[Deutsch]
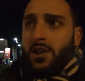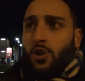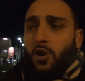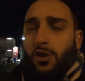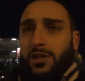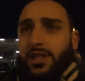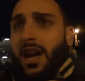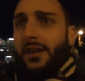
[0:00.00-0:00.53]

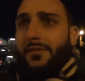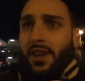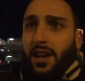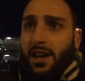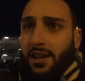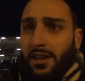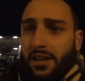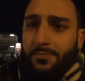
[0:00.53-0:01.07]
Und ja,
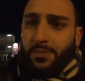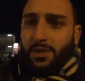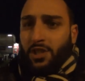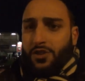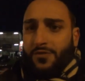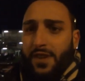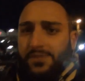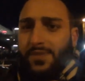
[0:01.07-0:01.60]
wer eben
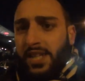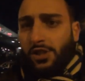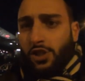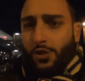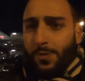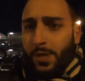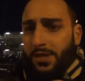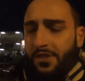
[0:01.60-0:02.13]
die
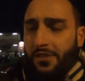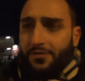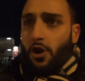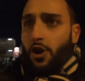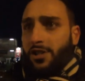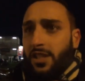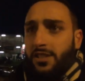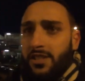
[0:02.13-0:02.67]
schwarz-weißen Spiele
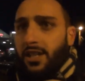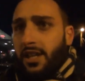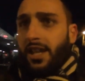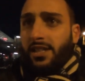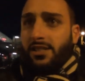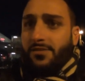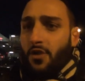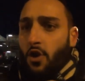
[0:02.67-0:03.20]
verfolgt hat in den
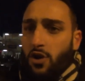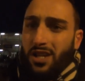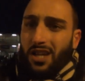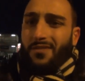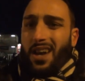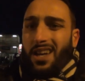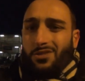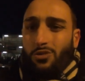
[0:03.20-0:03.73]
letzten Wochen,
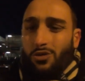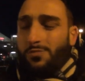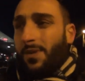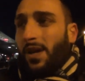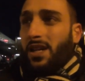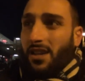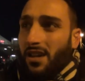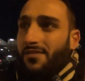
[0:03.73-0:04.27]
der weiß,
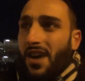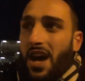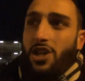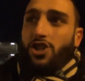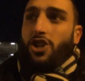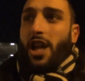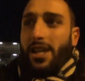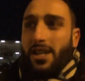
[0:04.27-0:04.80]
Husbeck äh,
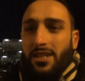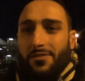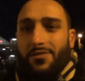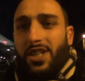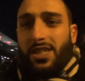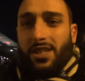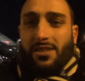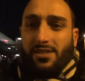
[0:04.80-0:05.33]
war schon einer der
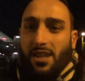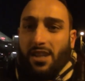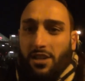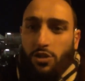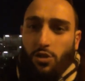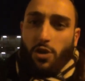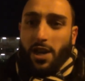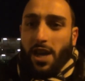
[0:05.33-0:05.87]
wichtigsten
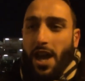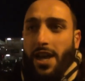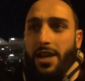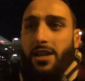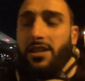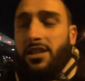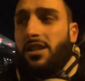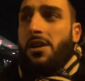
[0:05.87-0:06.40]
Akteure
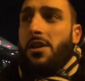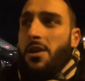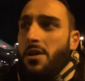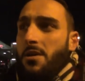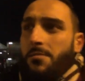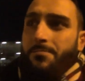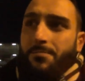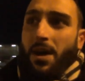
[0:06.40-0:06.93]
eigentlich
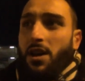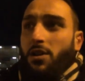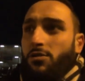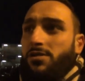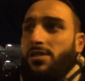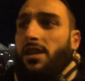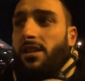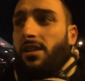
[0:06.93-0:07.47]
bei
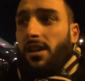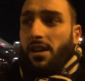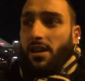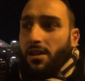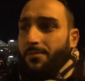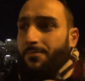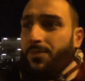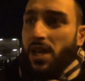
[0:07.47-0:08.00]
unseren
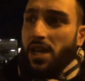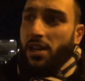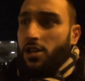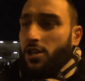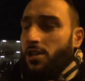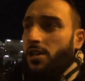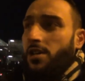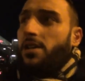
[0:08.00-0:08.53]
äh,
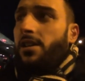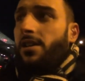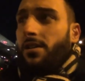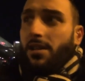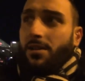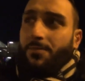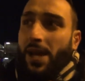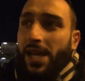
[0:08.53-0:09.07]

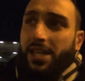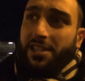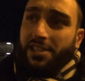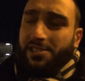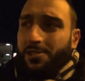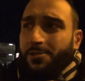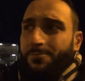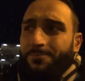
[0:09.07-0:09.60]

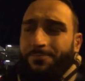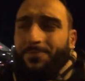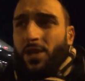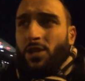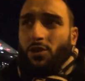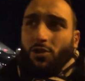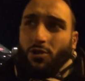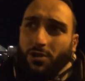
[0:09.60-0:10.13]
Blackies.
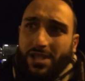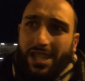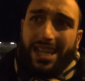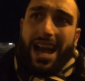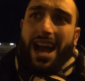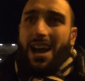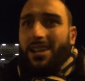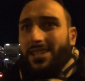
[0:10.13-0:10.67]
Und äh,
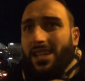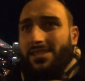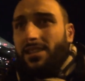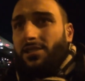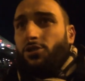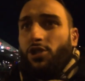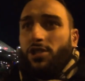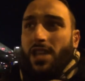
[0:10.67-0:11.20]
ja, das
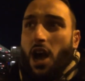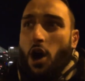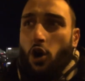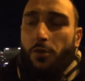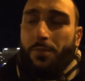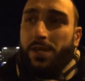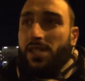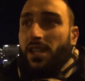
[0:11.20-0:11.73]
hat natürlich
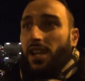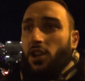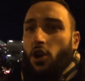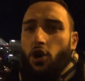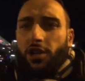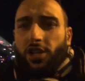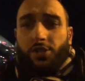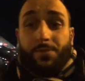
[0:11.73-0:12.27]
auch ein bisschen eine
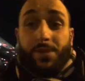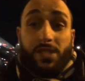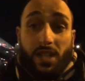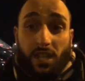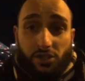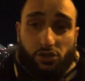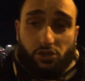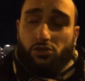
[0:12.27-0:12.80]
Rolle gespielt
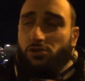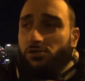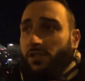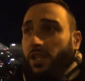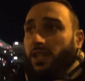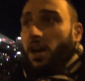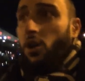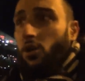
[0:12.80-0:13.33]
dazu,
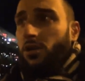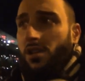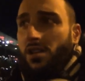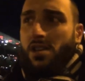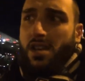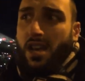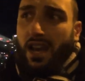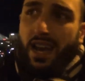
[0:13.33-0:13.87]
genau.
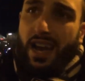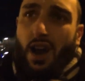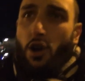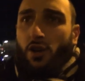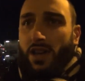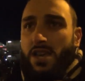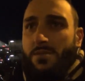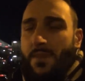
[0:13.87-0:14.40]
Äh,
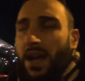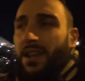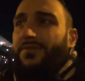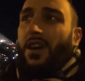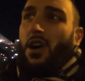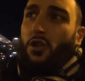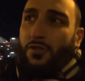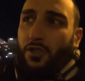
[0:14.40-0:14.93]
auch eben ein
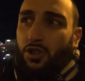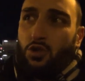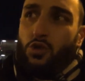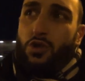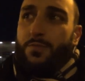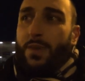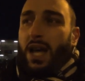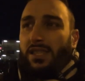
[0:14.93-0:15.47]
Foul von
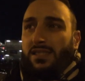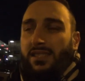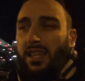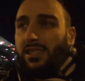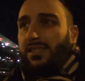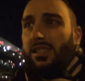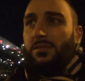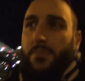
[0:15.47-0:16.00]
Gulbransen
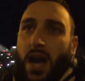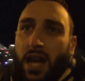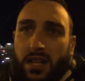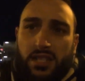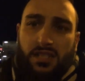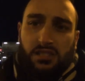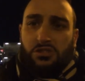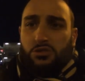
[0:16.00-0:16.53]
an
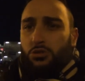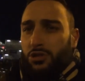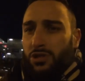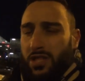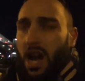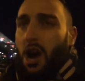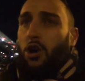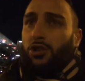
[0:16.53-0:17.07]
Siebenhandel, das
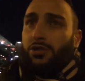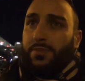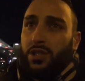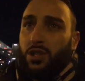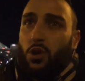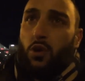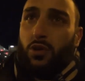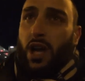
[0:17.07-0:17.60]
durchaus
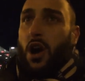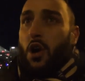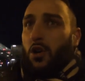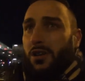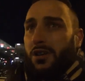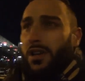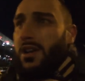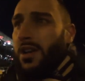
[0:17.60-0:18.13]
mit Rot
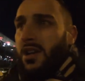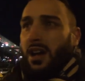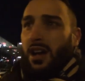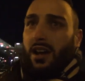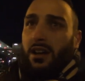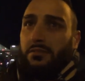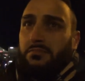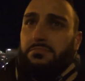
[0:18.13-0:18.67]
auch
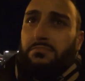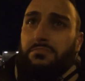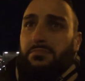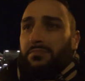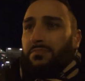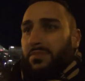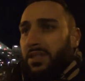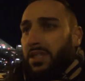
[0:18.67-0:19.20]
ähm,
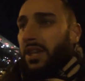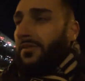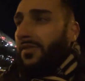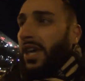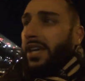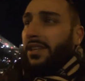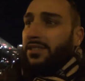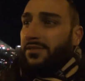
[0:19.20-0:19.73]

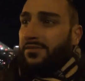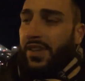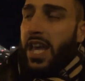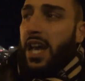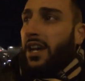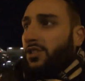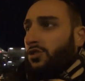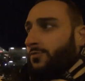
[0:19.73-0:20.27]
gewesen
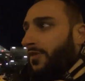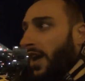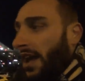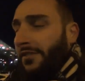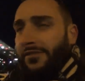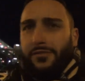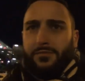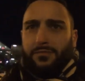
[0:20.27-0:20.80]
wäre zu
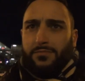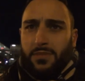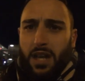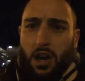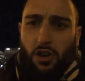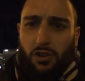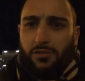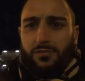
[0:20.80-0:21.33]
pfeifen.
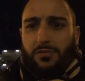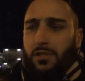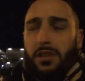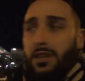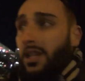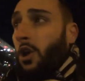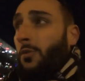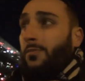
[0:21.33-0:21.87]
Auch,
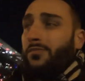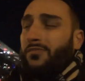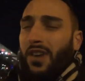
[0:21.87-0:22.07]
äh, glaube,